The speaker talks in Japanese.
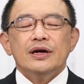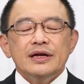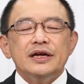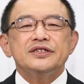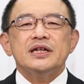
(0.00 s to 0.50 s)

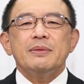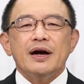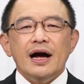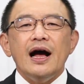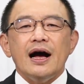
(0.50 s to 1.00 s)
イエス
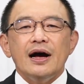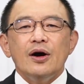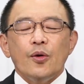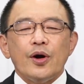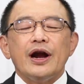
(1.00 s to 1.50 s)
様が
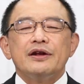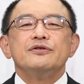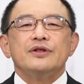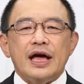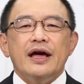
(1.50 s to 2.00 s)
おられる
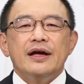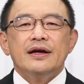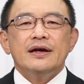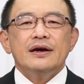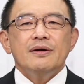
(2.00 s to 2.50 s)
ので
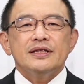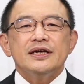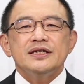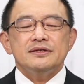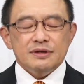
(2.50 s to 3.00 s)

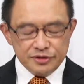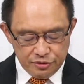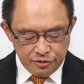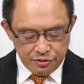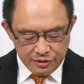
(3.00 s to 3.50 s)
私たちはそ
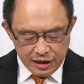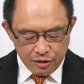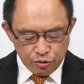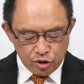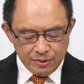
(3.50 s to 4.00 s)
のよう
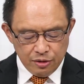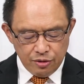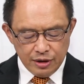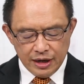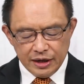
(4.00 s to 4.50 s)
な言葉
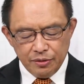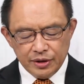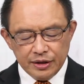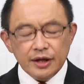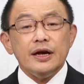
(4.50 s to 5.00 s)
を跳ねの
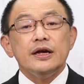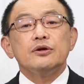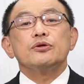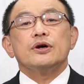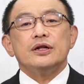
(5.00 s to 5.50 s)
けてい
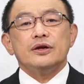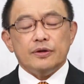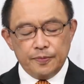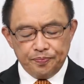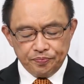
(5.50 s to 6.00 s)
くことができ
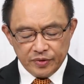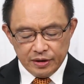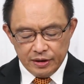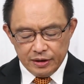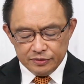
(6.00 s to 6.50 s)
る
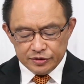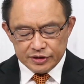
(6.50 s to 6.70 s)
そ